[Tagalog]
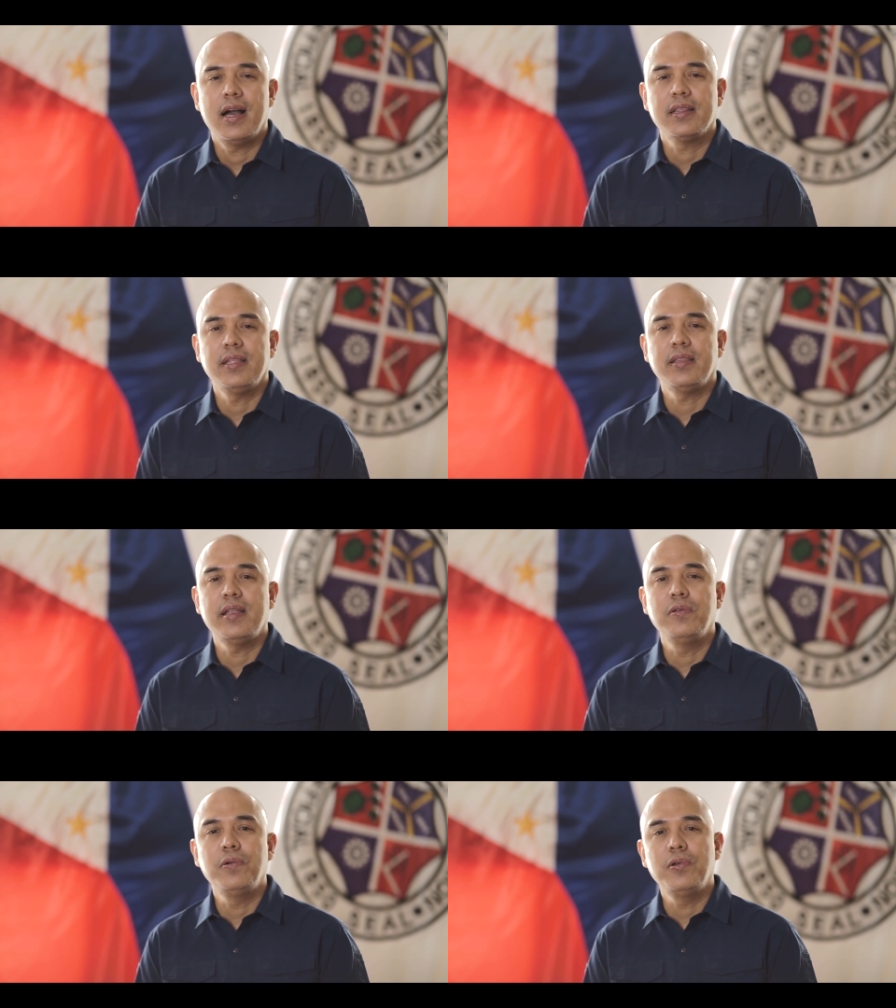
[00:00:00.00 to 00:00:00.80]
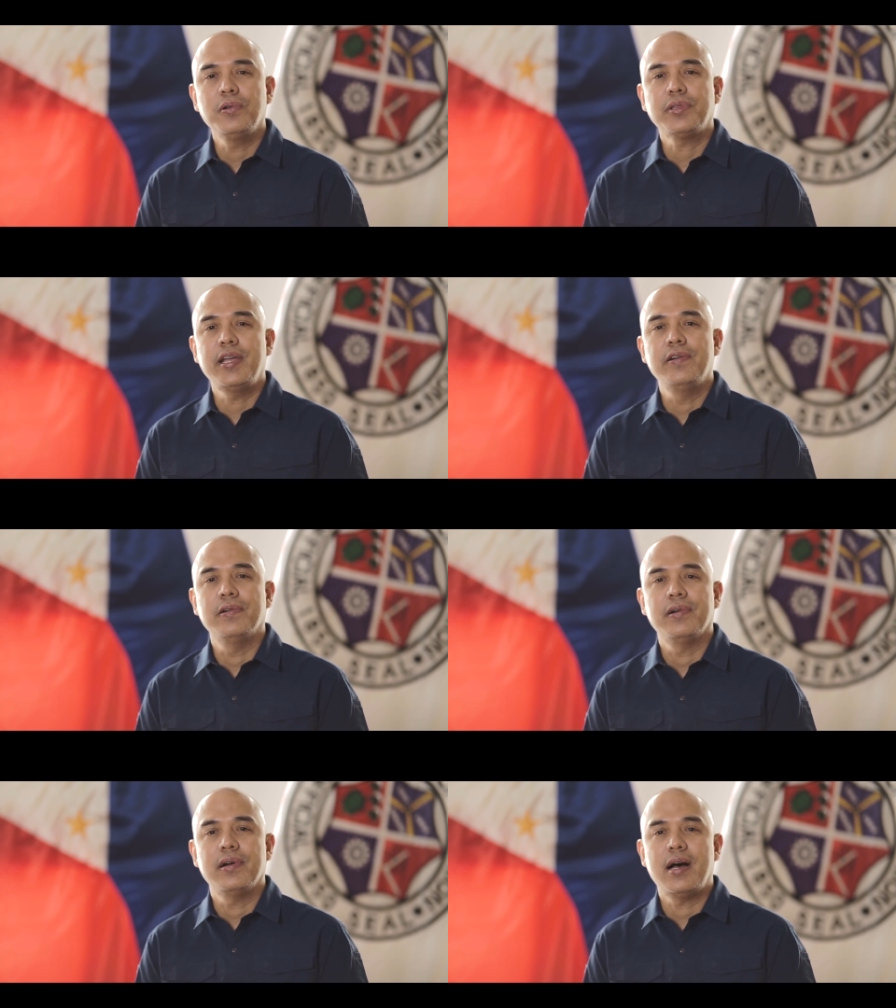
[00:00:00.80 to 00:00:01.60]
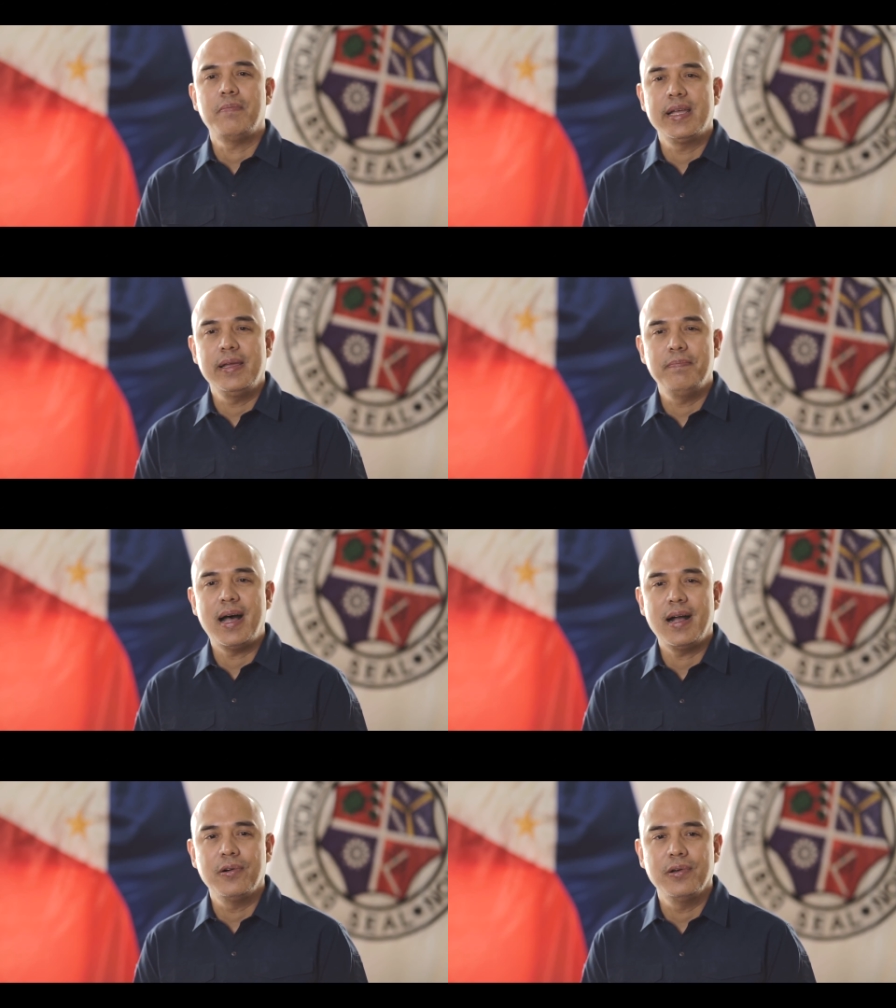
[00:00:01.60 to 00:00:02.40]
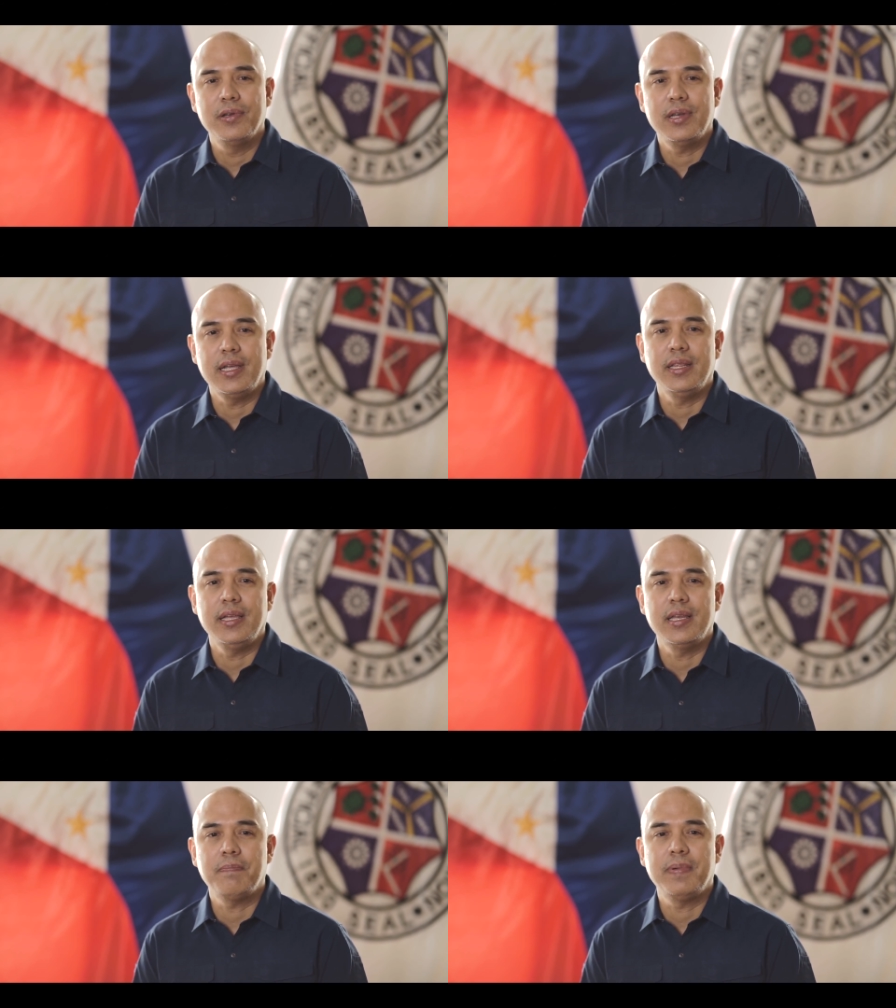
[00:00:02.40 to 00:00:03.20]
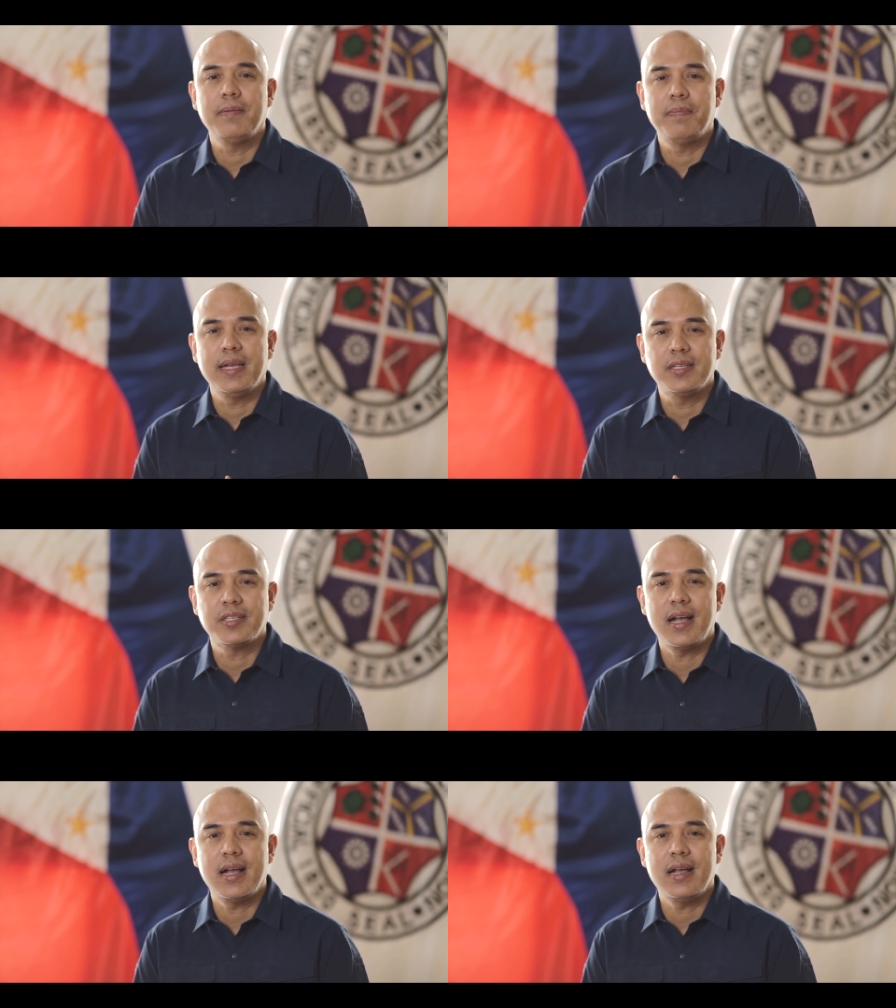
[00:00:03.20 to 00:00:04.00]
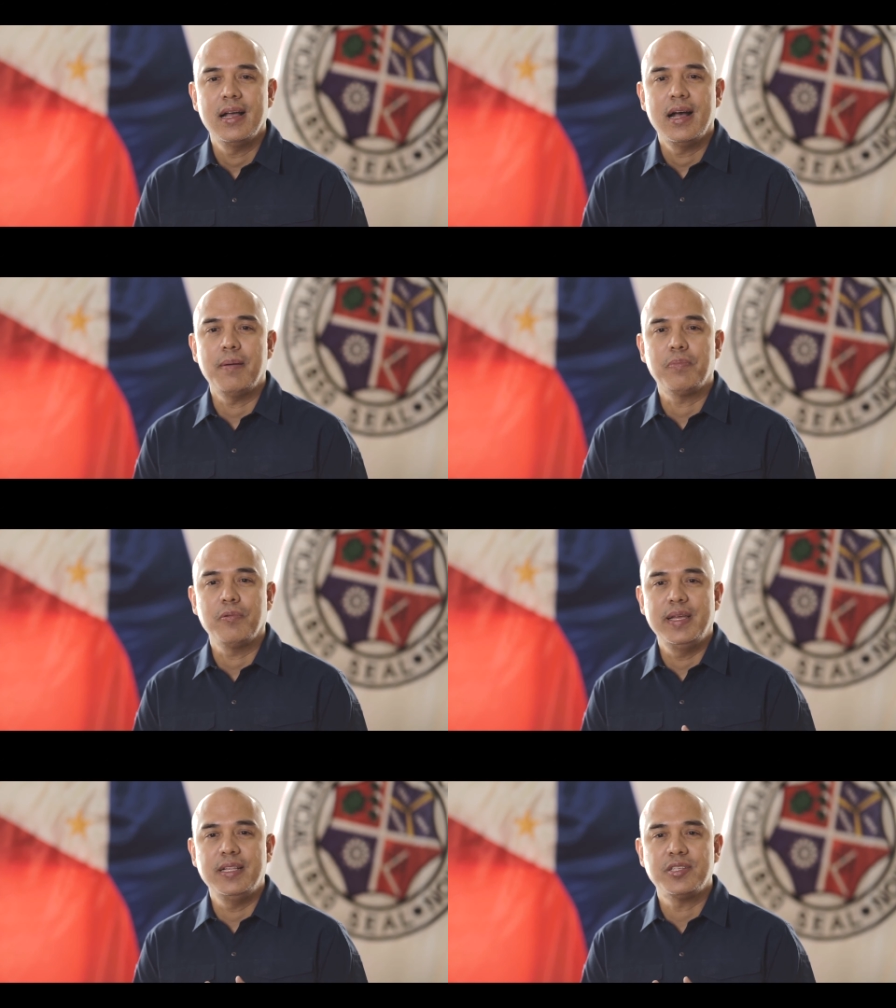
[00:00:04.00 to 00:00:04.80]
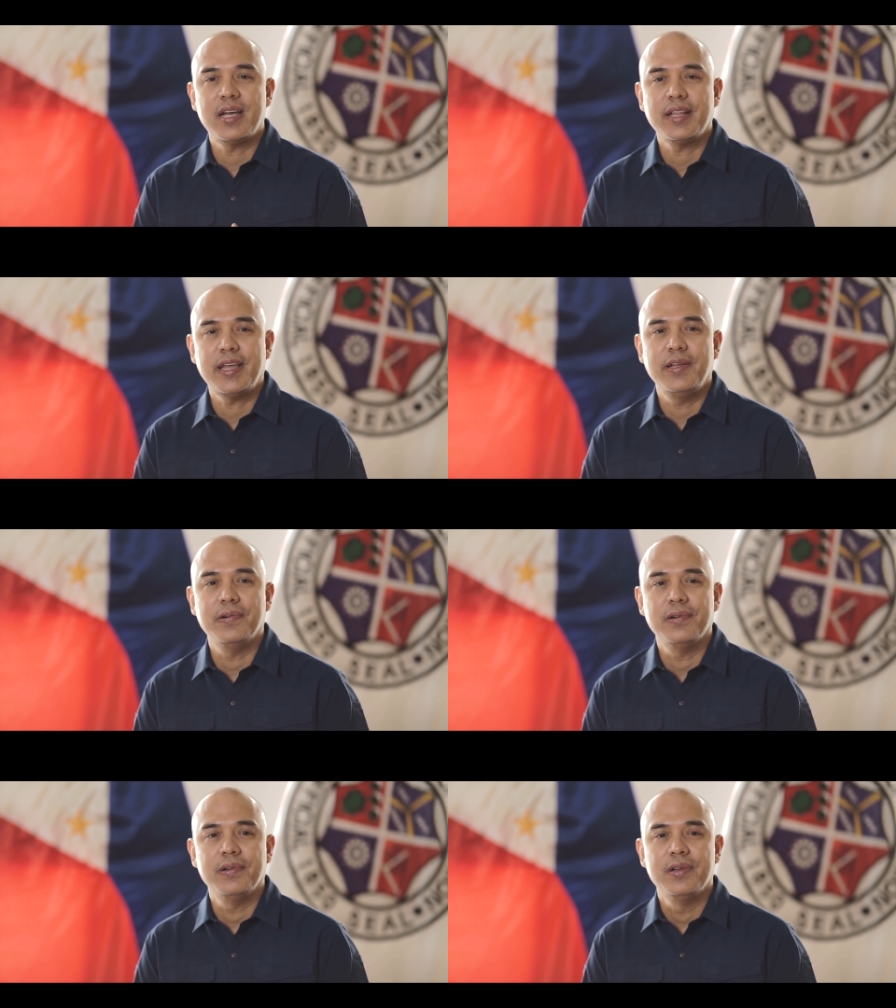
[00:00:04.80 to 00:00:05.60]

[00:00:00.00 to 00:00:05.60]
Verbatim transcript: Agtitinulong tayo ang mangibangon iti napigpigsa a probinsya tayo.